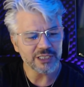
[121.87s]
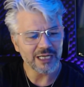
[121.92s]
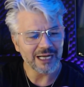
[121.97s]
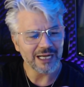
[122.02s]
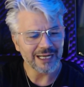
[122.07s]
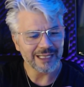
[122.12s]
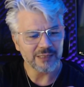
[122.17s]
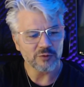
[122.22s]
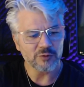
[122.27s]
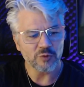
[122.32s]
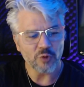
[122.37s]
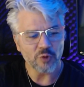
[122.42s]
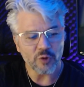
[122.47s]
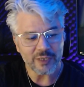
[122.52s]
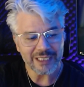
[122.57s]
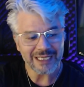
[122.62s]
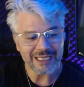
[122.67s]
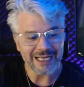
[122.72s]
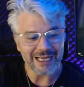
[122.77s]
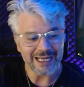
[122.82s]
à
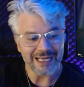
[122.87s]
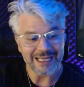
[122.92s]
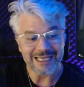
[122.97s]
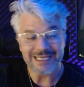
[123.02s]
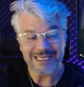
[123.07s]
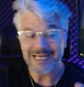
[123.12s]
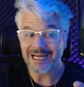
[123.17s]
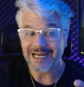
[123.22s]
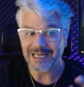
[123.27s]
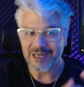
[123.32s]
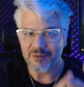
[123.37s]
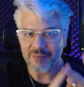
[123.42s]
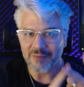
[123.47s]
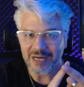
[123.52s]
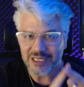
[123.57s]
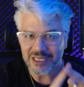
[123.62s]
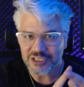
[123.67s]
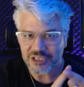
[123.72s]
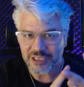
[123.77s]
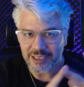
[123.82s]
retórica e à
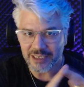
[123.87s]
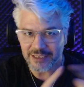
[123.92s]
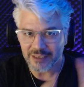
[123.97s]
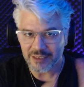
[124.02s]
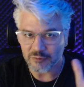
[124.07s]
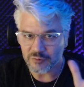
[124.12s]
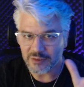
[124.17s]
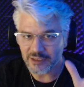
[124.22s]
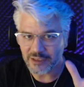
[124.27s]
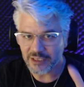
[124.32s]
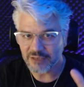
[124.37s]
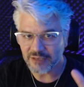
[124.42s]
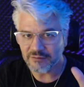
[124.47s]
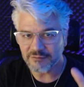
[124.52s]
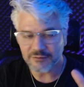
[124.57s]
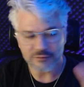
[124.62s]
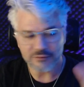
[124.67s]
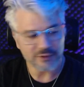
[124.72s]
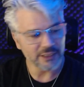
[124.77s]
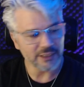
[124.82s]
gramática, que é o
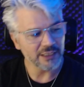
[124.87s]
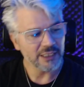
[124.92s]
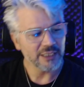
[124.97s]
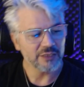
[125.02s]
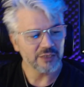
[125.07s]
trivium, né,